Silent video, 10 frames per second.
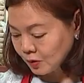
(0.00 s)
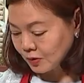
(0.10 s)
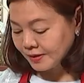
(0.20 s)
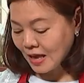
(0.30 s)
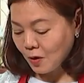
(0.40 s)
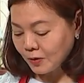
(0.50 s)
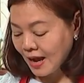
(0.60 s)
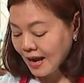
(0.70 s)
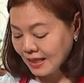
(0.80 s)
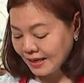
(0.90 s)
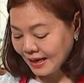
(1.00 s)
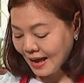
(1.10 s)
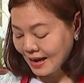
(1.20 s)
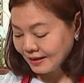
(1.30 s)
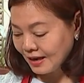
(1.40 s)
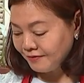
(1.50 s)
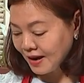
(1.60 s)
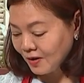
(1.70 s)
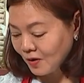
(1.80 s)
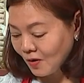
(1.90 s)
จุดเตาได้เลยค่ะใช้ไฟ
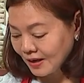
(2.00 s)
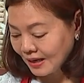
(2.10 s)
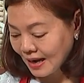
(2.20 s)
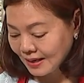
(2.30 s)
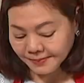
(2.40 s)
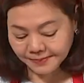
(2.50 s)
อ่อนๆค่ะ